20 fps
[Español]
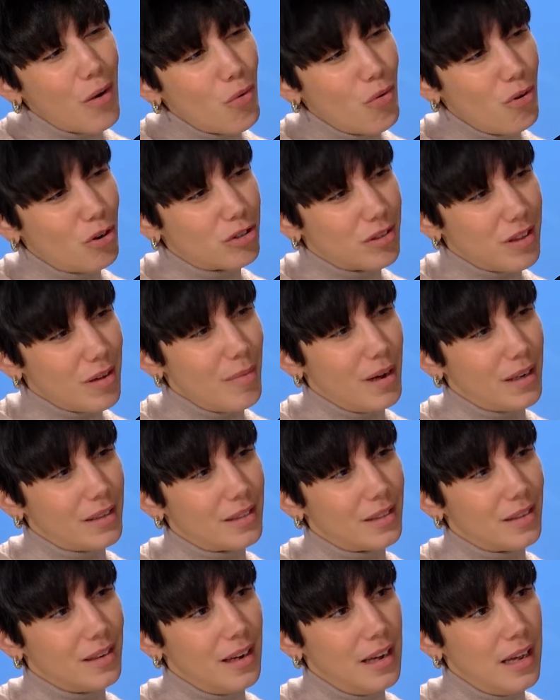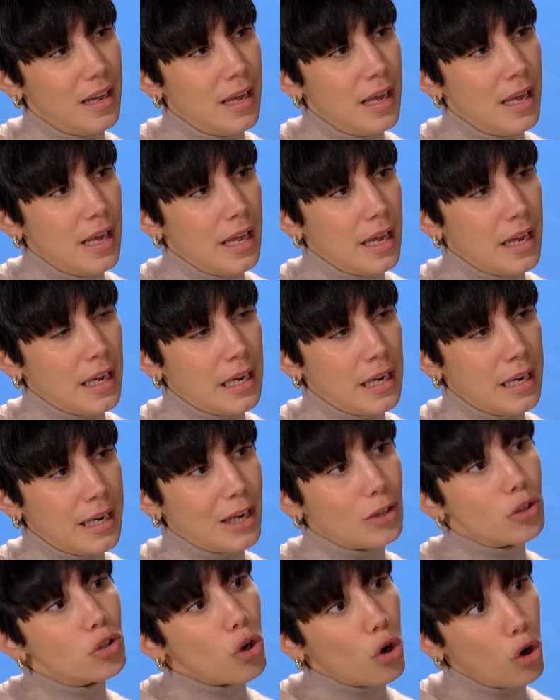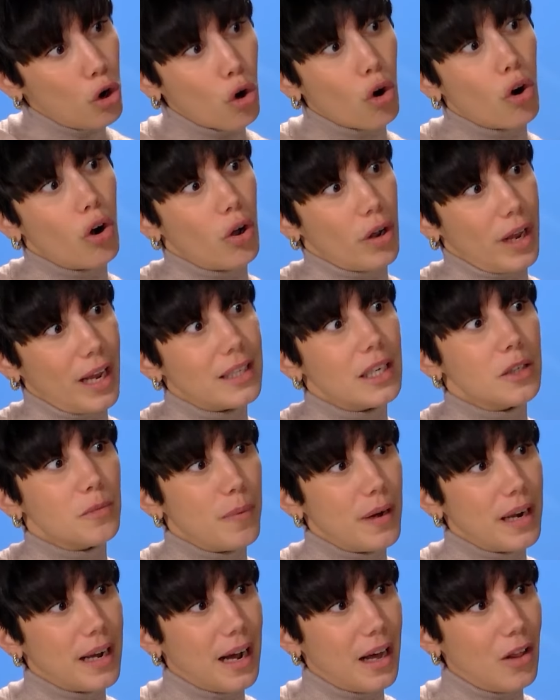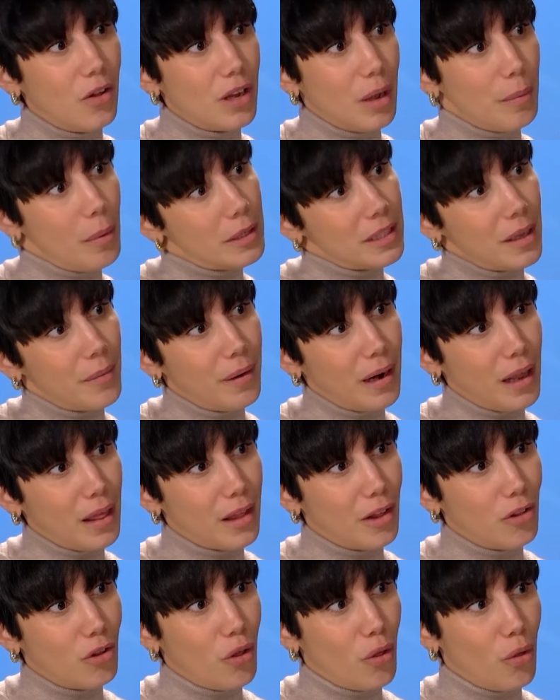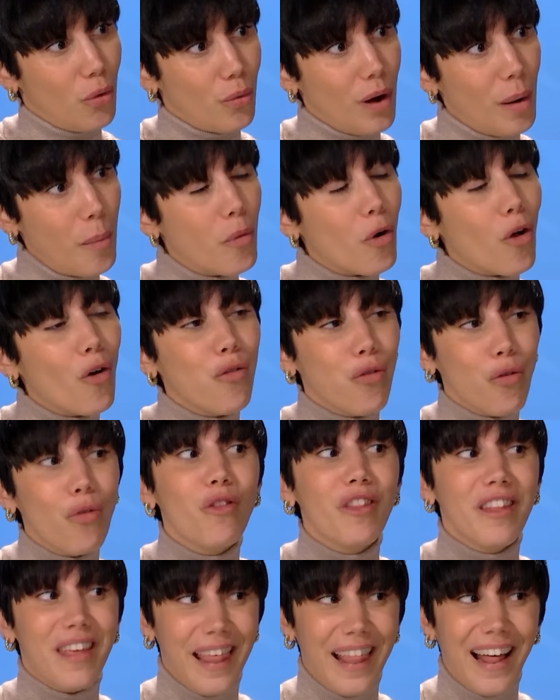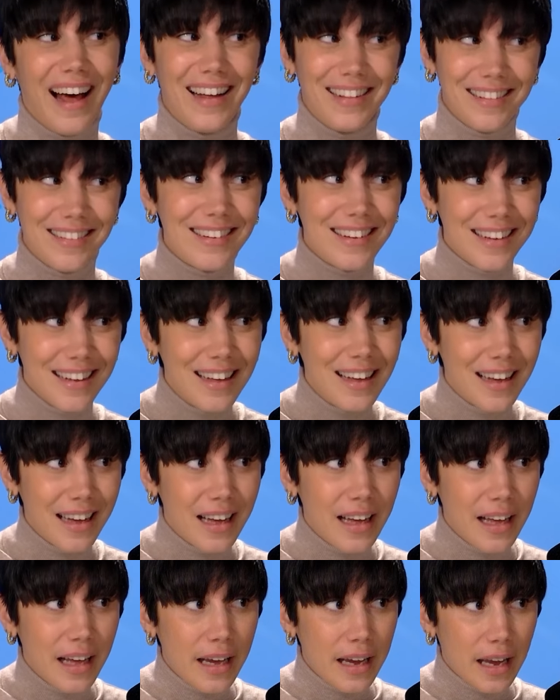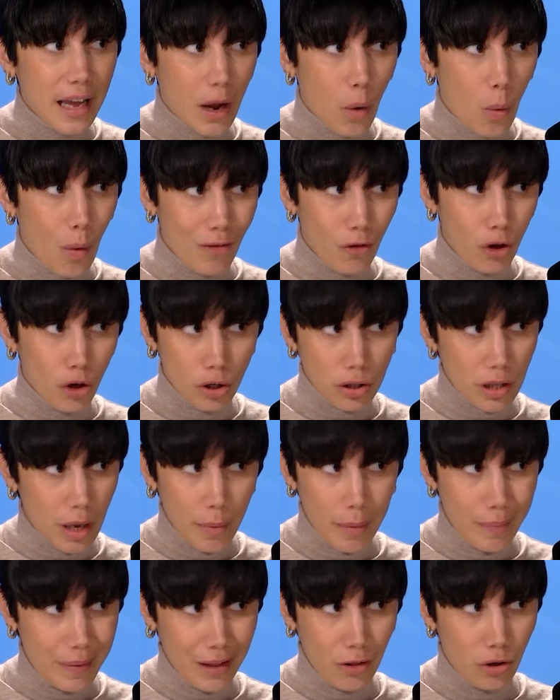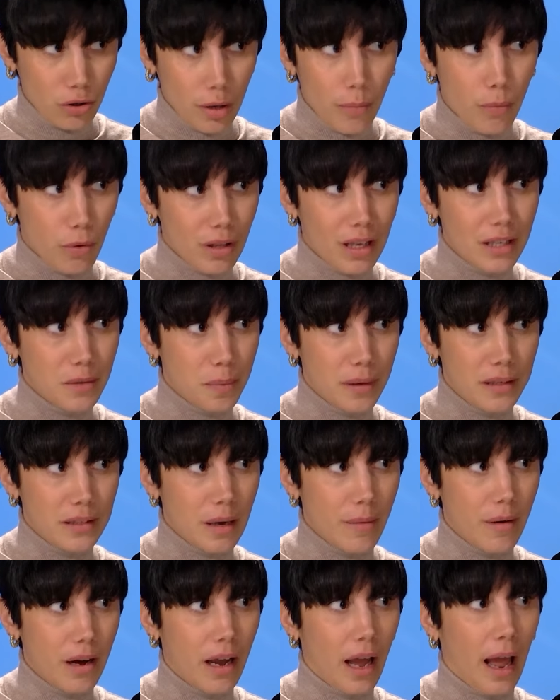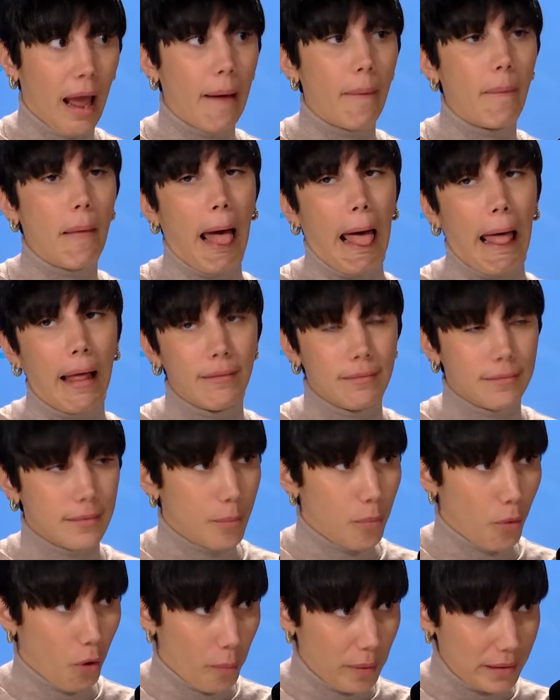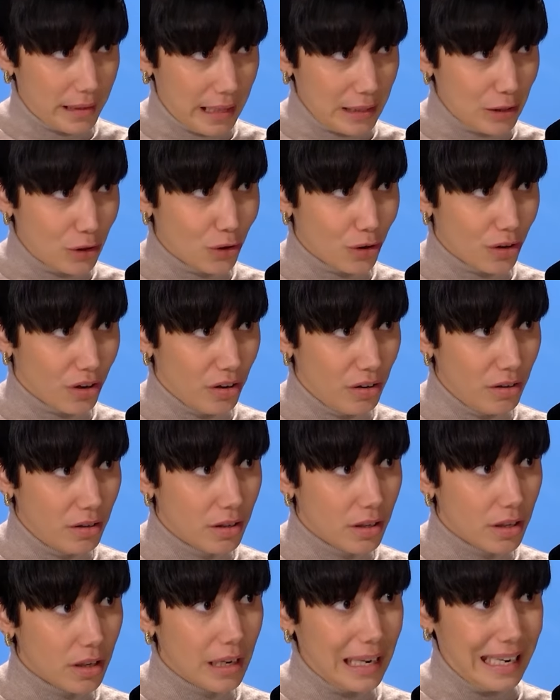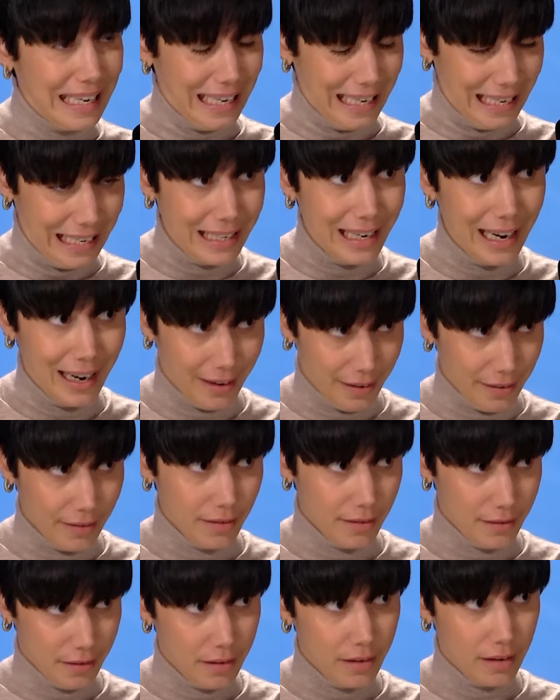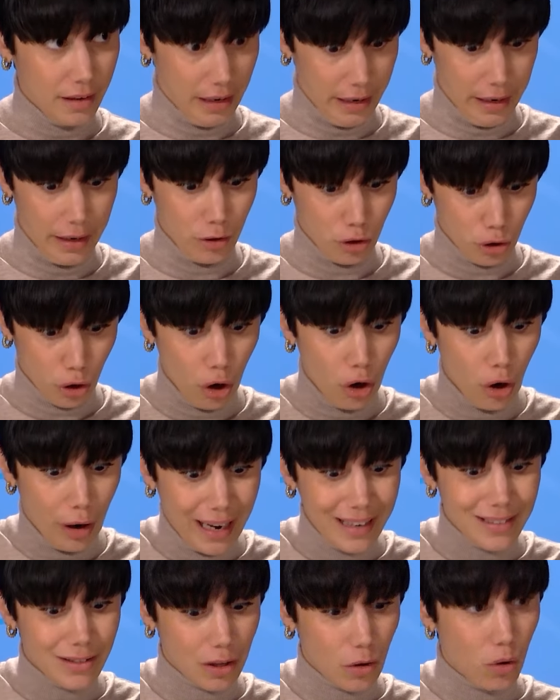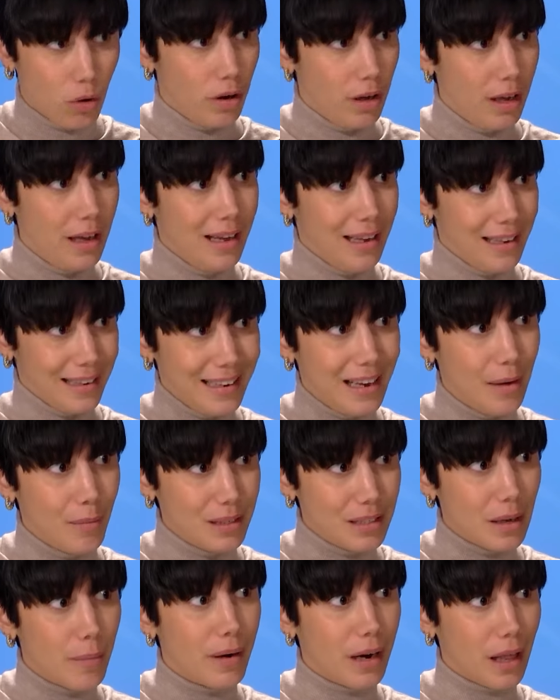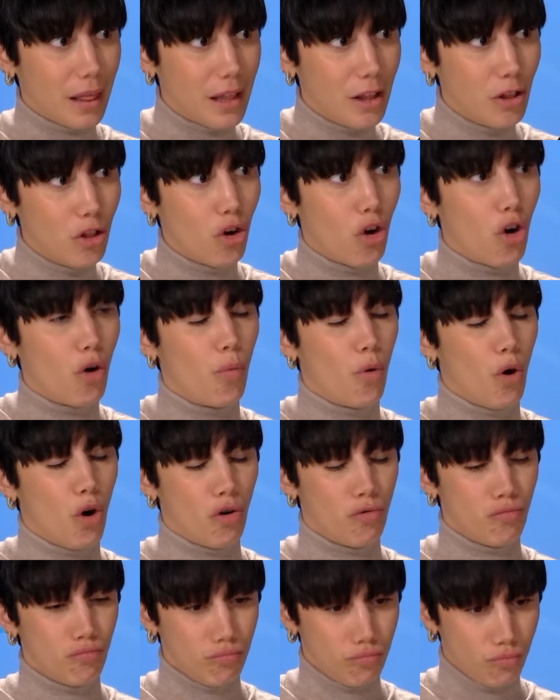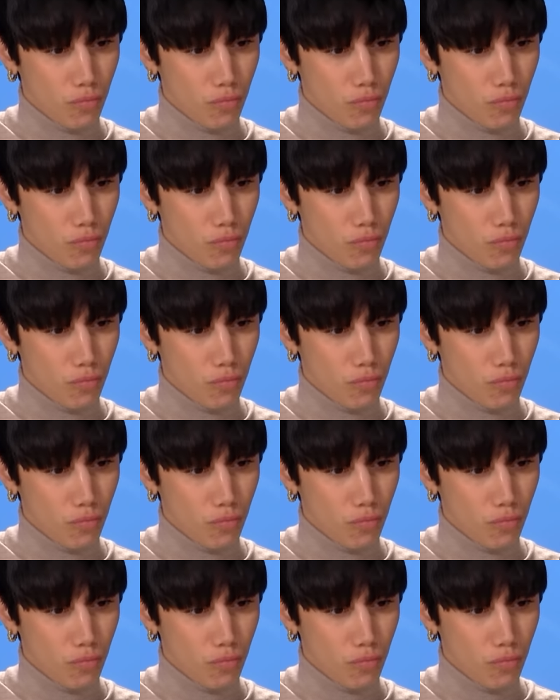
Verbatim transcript: algunos temas. Y ya solo con lo que has explicado ya me está pareciendo de una profundidad que cuando yo estaba preparando este podcast pensaba que tampoco para tanto, ¿no? Y, y ya, eh, solo esto ya me está pareciendo como